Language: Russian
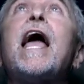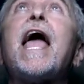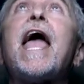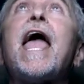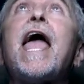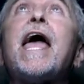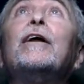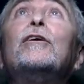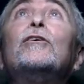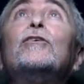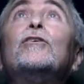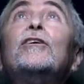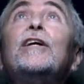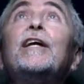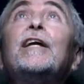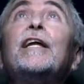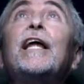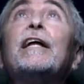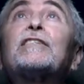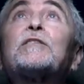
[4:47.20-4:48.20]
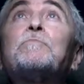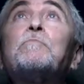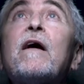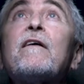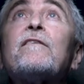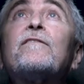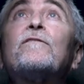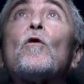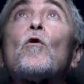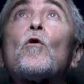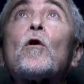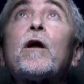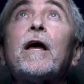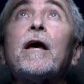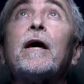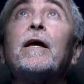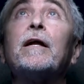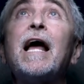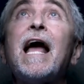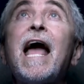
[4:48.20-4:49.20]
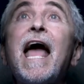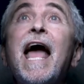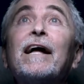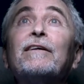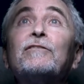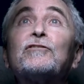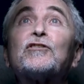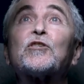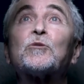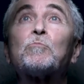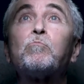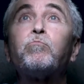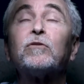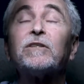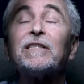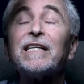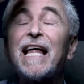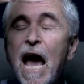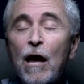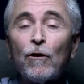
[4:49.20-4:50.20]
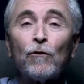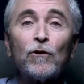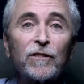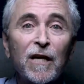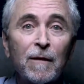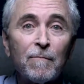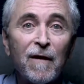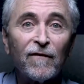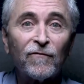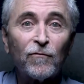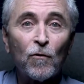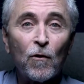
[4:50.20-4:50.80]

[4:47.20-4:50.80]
мне на лоб, и разбрызгалась по